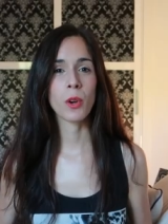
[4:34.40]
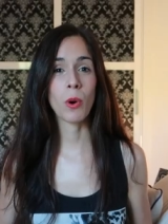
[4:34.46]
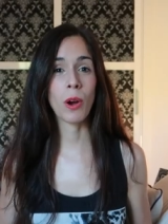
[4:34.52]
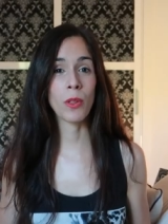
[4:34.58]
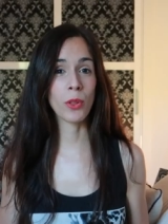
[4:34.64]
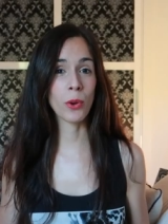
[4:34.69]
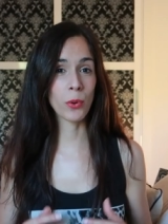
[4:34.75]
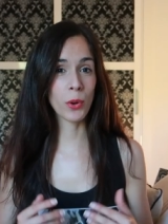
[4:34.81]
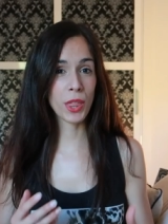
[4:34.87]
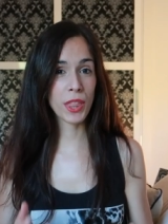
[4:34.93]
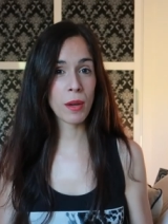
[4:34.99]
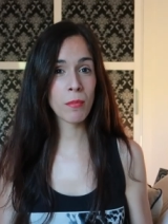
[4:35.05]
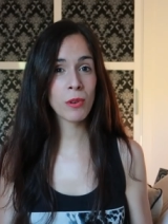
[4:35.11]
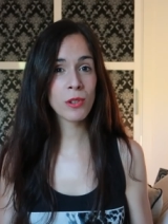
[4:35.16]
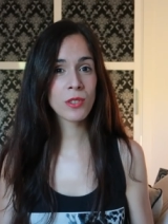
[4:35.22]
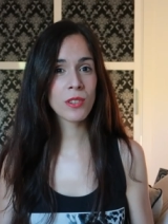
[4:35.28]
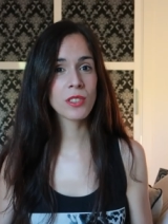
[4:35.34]
Cuando
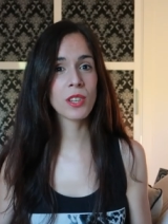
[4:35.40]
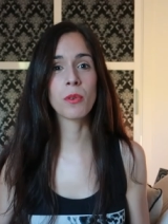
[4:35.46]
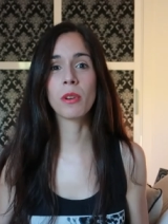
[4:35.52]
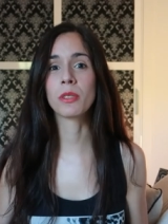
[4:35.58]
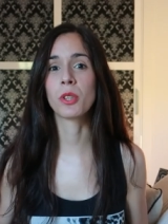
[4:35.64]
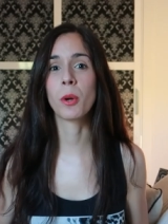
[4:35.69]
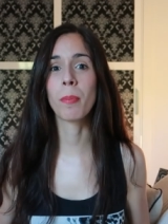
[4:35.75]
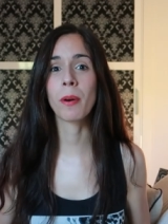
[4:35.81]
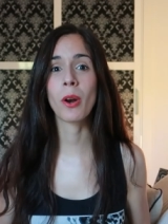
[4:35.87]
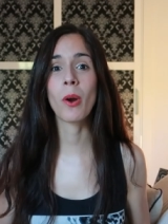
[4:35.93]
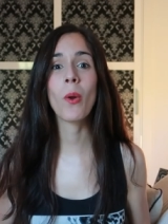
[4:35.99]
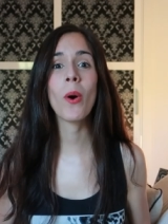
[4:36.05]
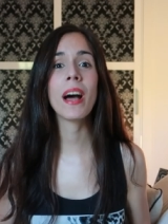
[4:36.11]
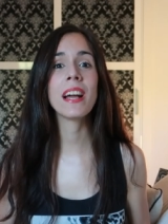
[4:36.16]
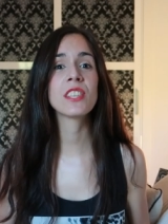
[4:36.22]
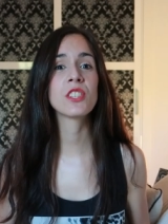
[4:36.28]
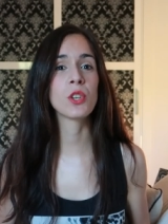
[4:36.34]
crucemos, si nuestro perro
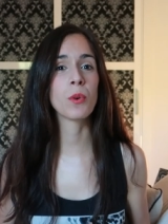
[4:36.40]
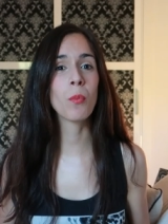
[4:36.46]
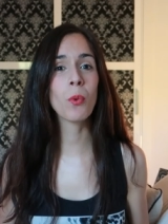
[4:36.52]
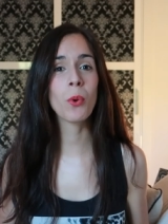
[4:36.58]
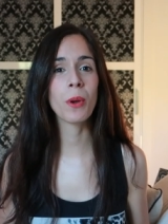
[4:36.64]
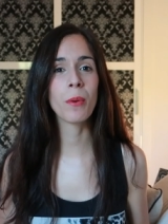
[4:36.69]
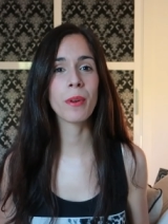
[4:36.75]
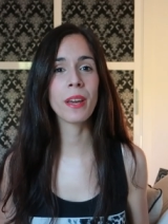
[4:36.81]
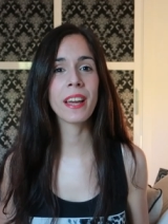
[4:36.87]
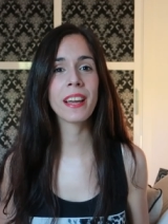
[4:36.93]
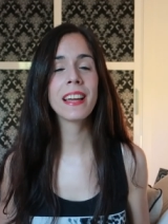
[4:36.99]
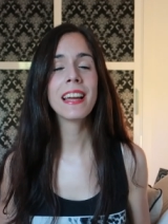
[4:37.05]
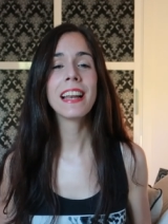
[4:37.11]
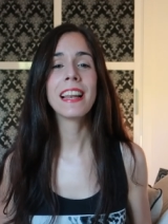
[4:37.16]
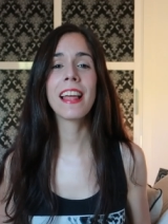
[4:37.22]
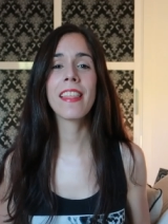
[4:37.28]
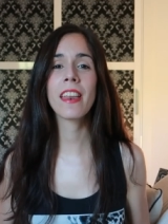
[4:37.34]
lo ha hecho muy bien,
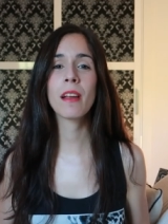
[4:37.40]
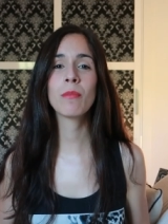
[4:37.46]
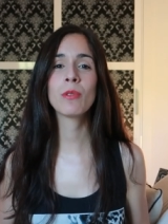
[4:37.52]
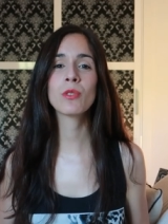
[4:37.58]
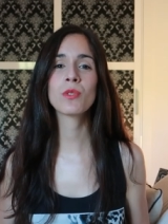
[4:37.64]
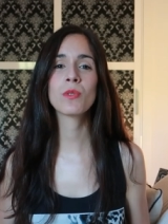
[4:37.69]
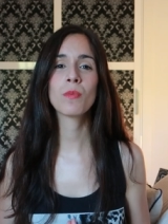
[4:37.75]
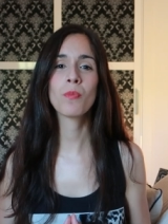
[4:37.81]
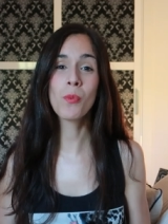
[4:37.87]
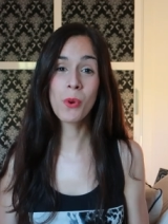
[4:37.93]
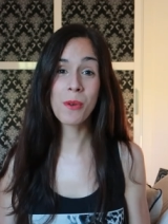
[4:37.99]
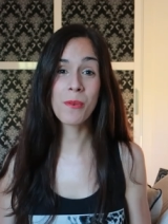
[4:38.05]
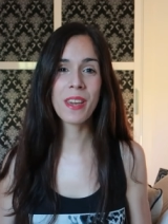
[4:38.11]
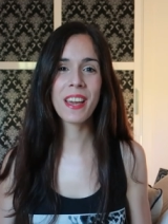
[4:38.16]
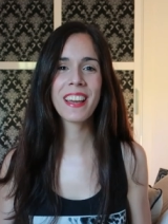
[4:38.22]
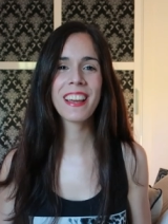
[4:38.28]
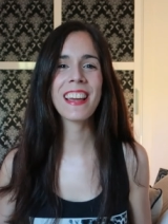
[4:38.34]
le diremos muy
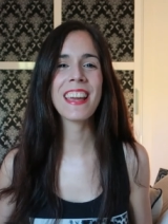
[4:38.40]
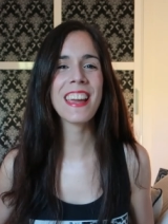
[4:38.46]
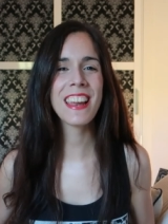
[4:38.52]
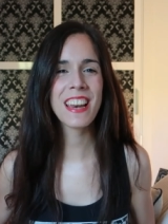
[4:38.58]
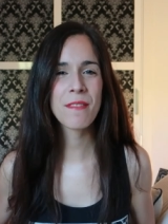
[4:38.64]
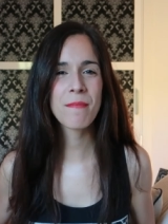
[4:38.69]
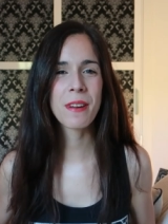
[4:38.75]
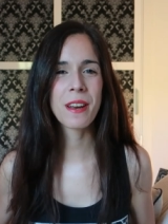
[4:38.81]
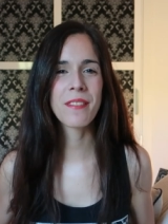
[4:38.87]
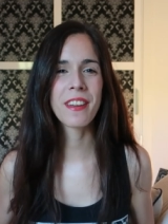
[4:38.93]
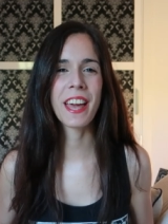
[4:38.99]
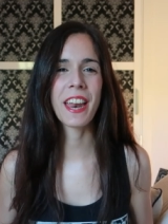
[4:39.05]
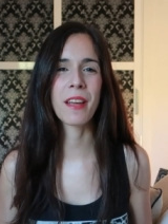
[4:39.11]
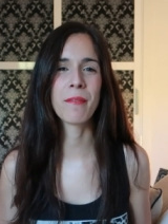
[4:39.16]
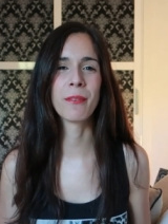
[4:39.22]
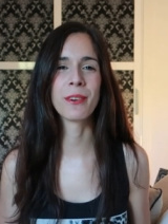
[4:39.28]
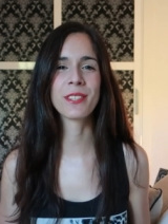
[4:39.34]
bien y le
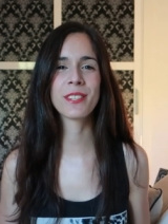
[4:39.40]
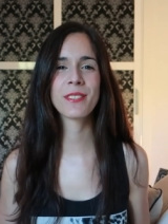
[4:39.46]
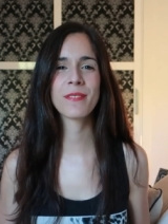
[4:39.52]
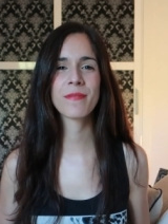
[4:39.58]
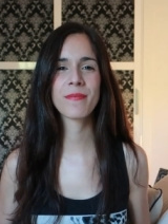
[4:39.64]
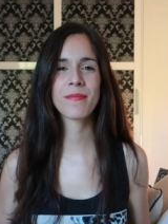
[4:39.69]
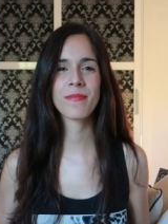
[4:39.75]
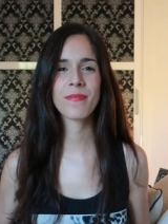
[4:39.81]
premiaremos.